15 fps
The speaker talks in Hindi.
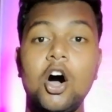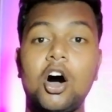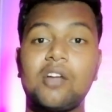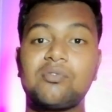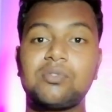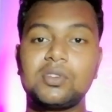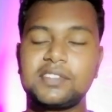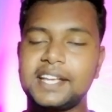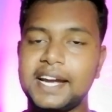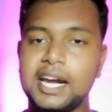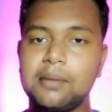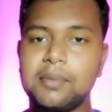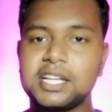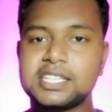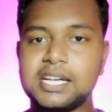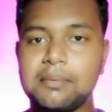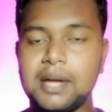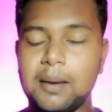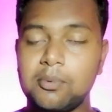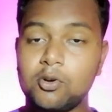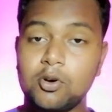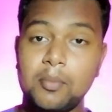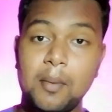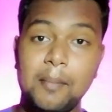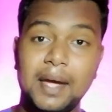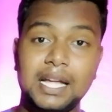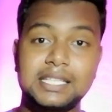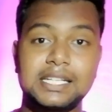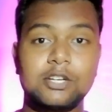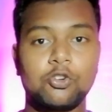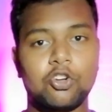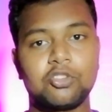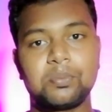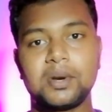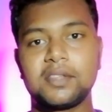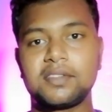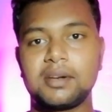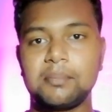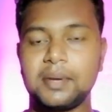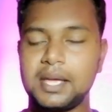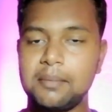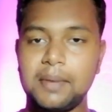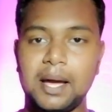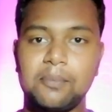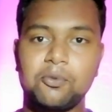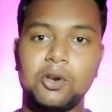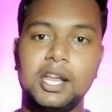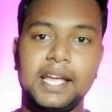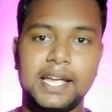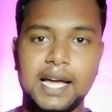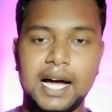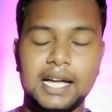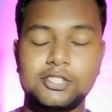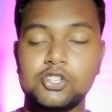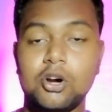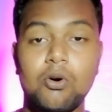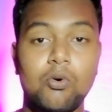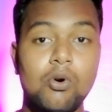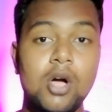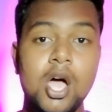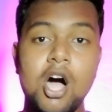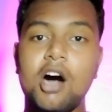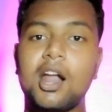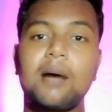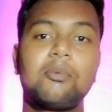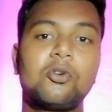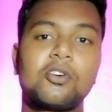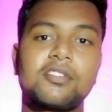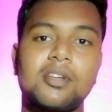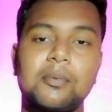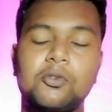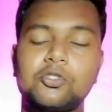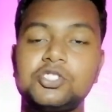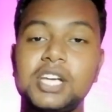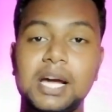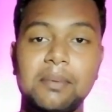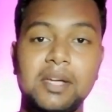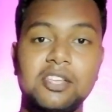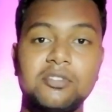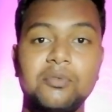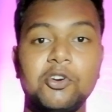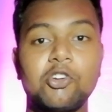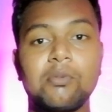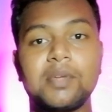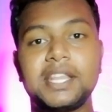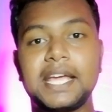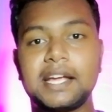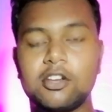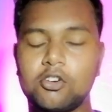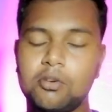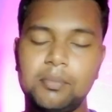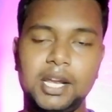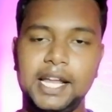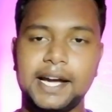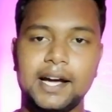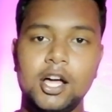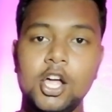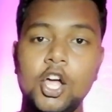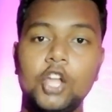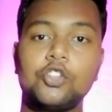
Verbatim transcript: और सेकेंड मैच का भी आप लोगों में मैच एंड टॉस प्रिडक्शन फिर मैं आपको लेके आ चुका हूँ और आप लोग सब कुछ यहाँ पे इस वीडियो में देखने को मिलेगा